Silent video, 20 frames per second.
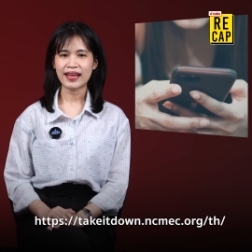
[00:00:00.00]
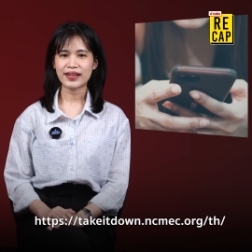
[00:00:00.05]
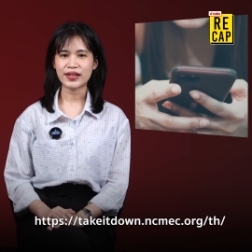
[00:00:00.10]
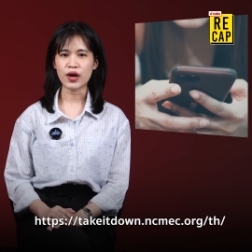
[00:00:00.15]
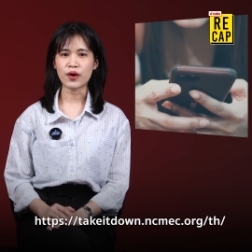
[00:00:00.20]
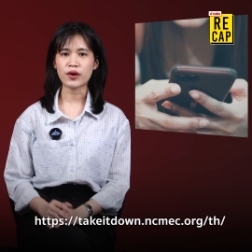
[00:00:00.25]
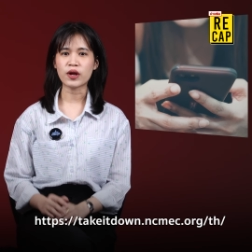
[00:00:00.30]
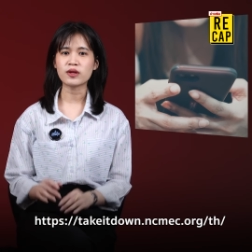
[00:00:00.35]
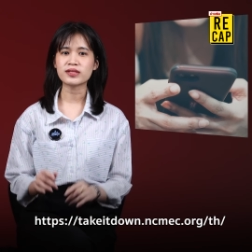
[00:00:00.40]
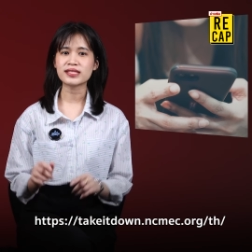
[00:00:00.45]

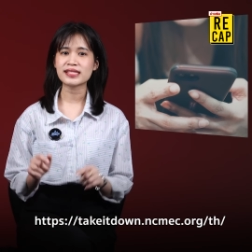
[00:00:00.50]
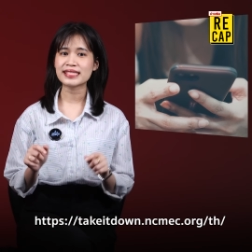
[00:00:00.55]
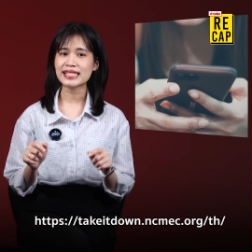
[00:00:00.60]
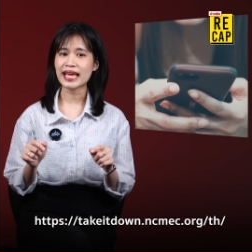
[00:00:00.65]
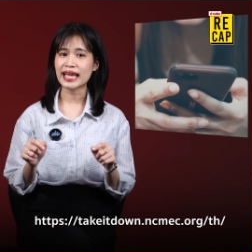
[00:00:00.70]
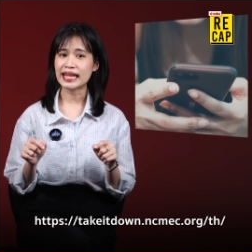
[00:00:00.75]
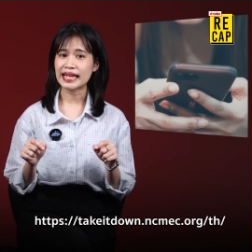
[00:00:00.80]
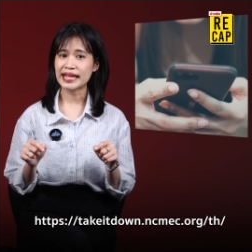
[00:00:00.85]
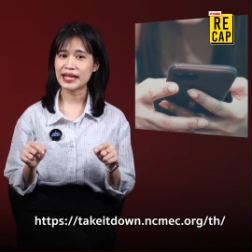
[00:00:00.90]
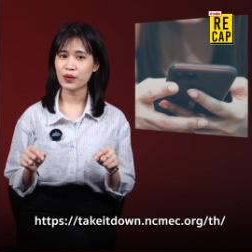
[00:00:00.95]
เดี๋ยวเราจะ
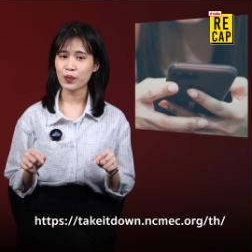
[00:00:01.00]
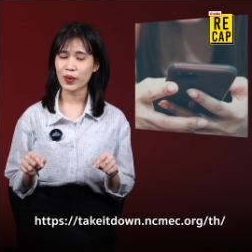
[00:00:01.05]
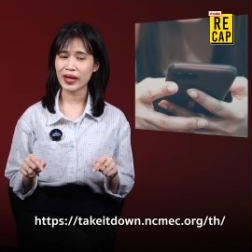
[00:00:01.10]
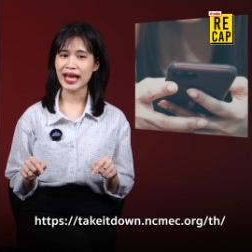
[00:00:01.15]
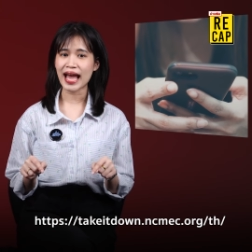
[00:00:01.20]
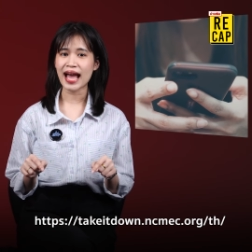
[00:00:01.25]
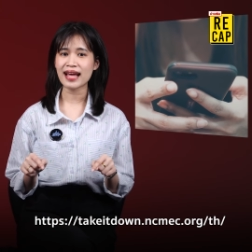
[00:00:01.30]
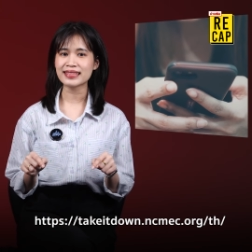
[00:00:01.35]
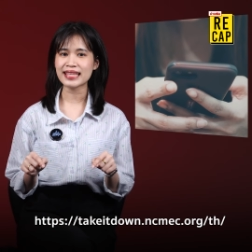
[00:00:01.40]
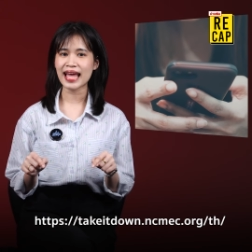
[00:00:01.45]
ใส่ลิงก์ไว้
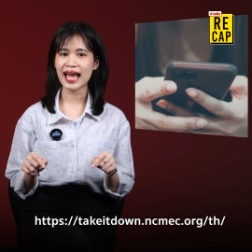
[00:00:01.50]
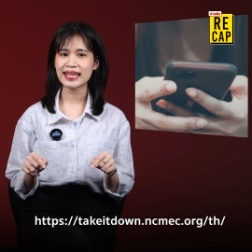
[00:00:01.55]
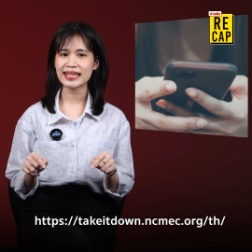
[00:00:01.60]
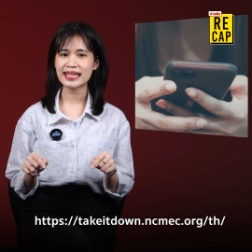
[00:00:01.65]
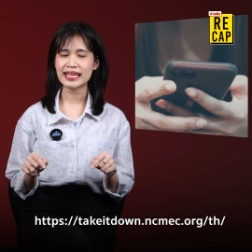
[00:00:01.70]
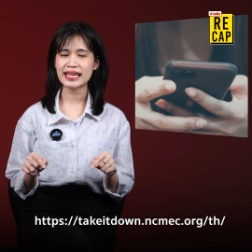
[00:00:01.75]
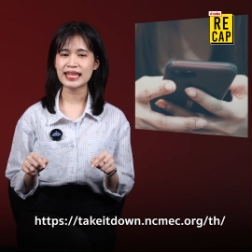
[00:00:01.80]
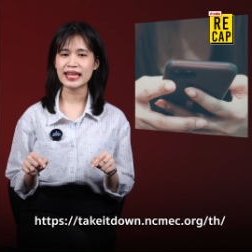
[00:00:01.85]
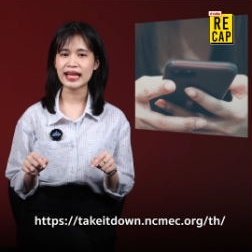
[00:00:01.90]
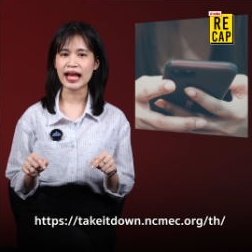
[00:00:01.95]
ข้างใต้
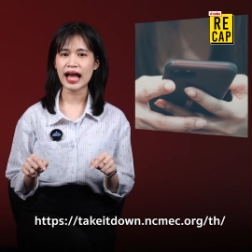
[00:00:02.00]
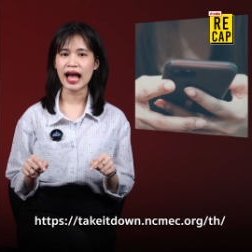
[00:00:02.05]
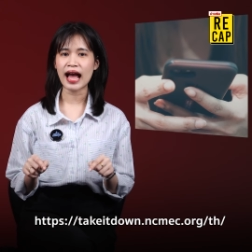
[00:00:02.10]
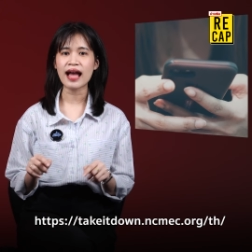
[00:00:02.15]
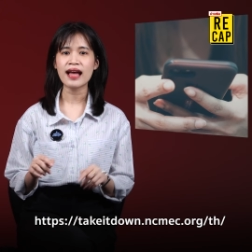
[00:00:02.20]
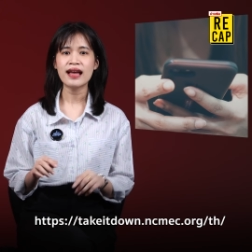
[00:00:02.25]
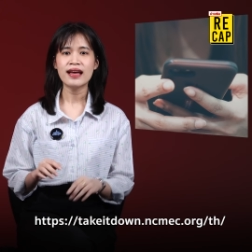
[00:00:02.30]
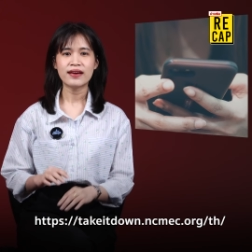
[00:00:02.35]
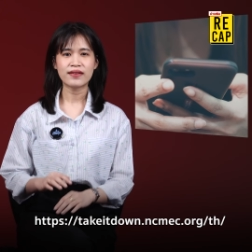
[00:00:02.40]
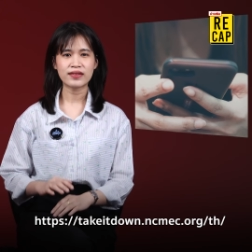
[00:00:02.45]
นี้นะคะ
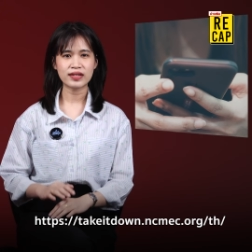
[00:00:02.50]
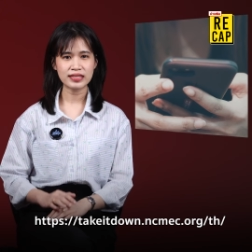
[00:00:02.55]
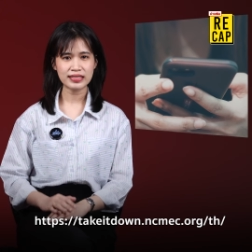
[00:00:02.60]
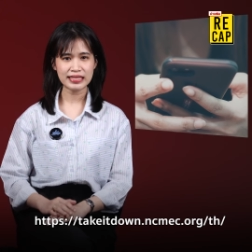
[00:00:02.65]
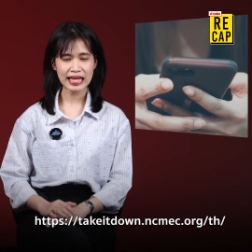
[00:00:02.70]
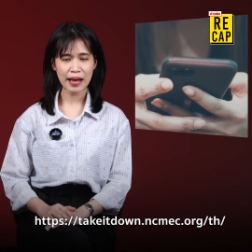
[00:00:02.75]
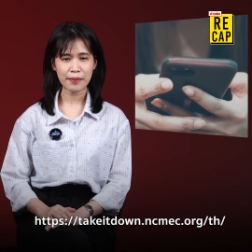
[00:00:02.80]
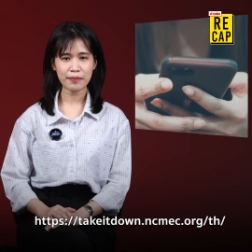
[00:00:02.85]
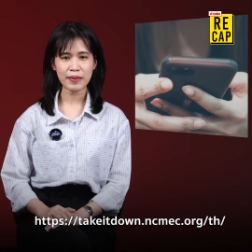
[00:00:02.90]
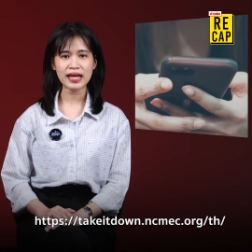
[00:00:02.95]
หรือ
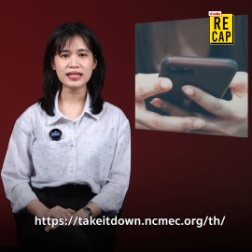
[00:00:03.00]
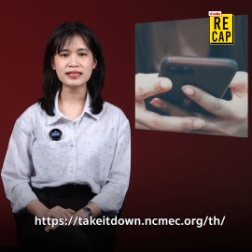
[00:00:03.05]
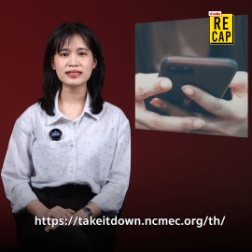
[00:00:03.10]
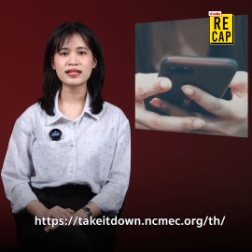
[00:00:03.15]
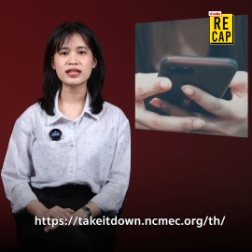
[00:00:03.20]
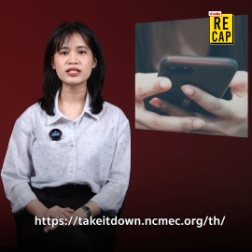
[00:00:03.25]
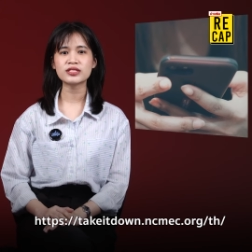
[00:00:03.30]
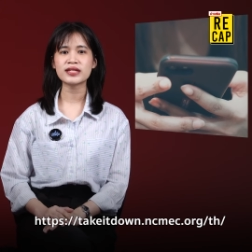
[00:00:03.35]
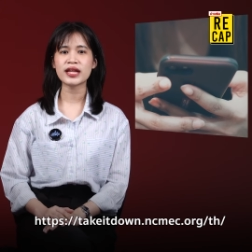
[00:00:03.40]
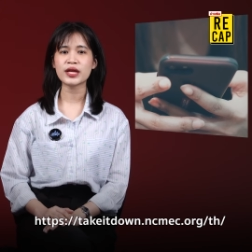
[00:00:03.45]
สามารถ
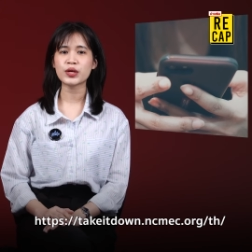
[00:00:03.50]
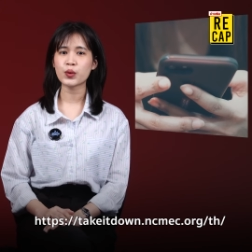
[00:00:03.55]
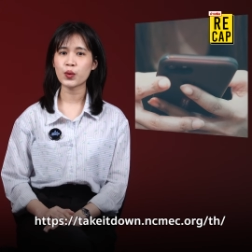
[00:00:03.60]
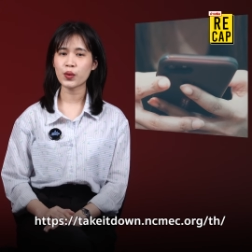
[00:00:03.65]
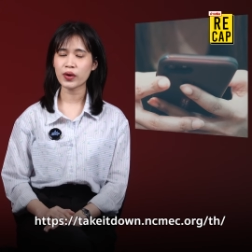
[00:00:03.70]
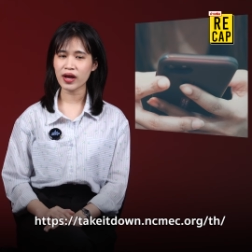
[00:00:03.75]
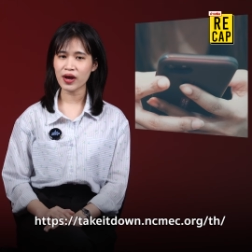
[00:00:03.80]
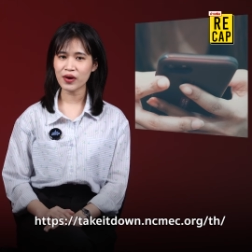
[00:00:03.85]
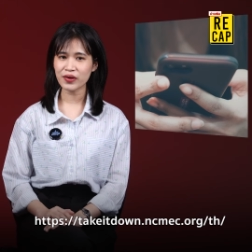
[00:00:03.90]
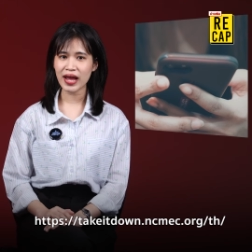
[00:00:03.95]
เซิร์ชใน
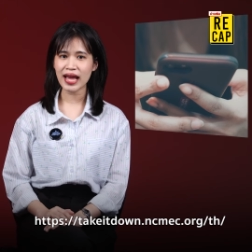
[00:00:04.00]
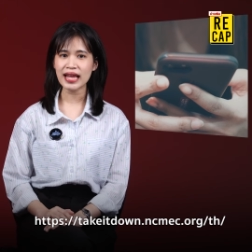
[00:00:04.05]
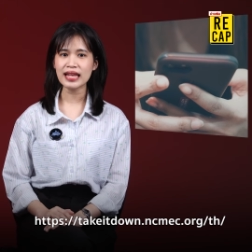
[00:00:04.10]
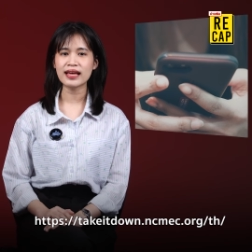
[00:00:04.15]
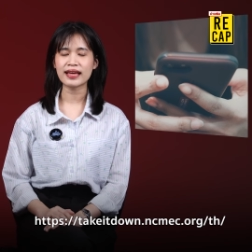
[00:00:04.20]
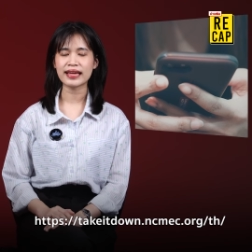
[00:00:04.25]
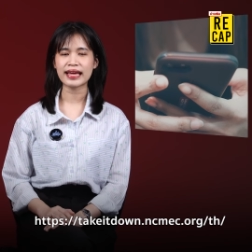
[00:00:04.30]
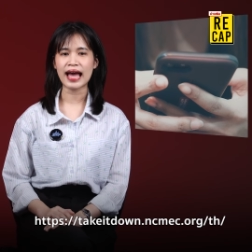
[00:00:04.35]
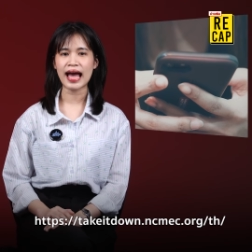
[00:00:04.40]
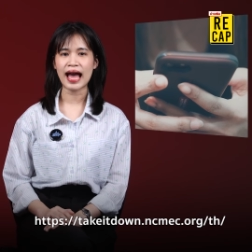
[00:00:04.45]
Google ได้
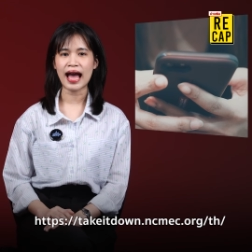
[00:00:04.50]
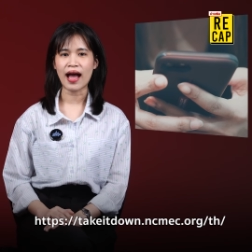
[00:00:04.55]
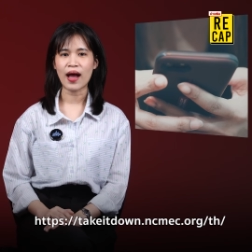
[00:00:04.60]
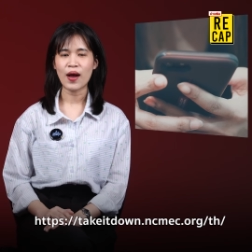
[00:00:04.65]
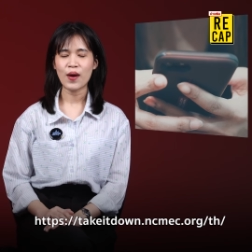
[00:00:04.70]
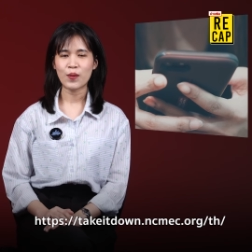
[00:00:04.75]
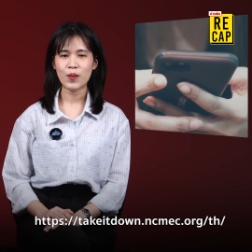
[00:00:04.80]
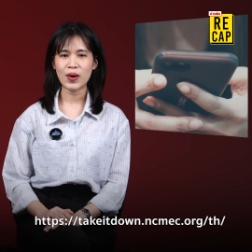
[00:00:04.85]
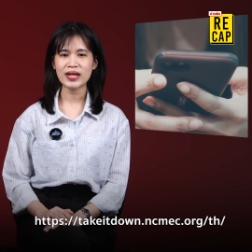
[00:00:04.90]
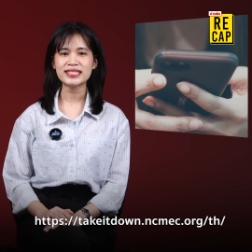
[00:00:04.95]
เลยค่ะ
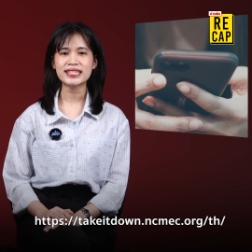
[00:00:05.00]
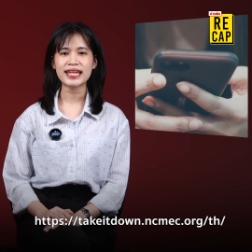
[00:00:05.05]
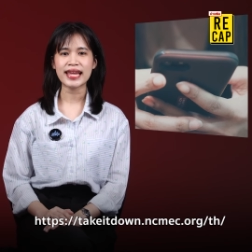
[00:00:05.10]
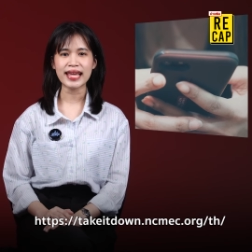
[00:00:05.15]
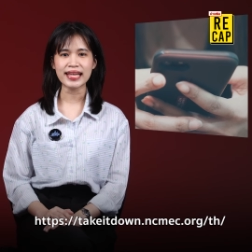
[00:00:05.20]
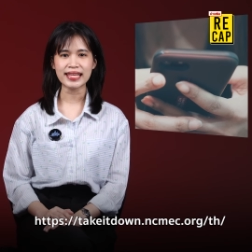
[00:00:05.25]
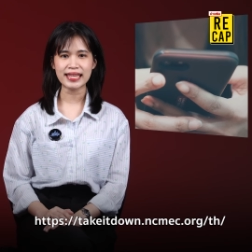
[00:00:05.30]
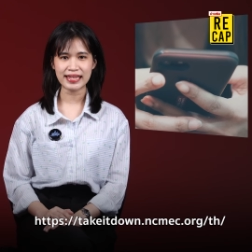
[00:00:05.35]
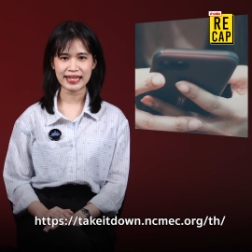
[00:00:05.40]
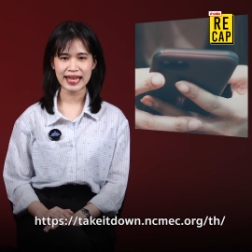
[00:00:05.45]
ว่า
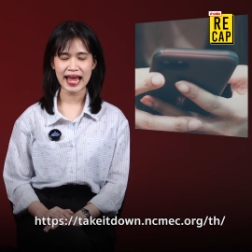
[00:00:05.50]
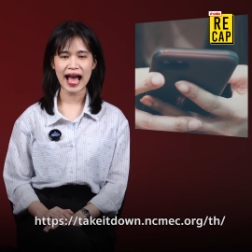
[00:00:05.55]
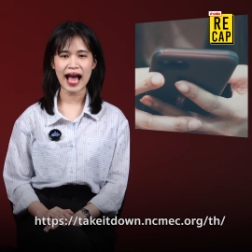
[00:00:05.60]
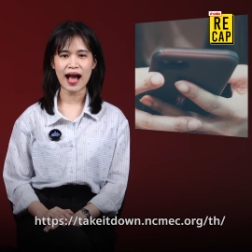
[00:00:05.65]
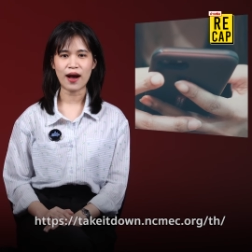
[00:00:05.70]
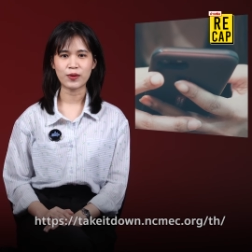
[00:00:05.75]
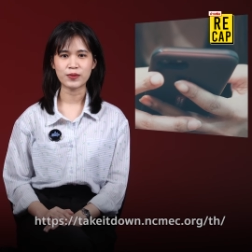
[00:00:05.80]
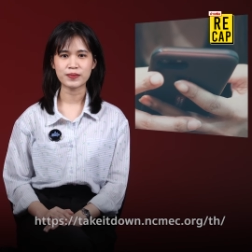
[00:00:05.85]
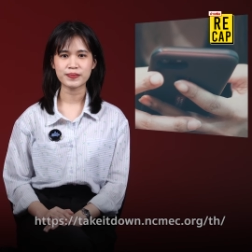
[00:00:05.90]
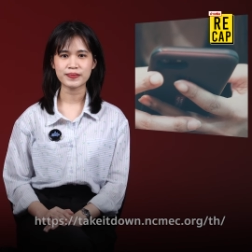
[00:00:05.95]
Take It
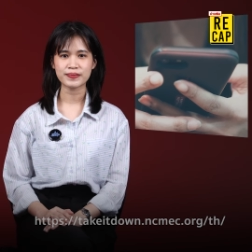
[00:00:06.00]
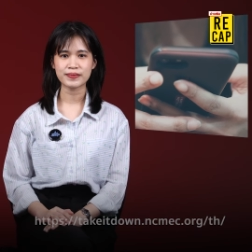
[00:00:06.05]
Down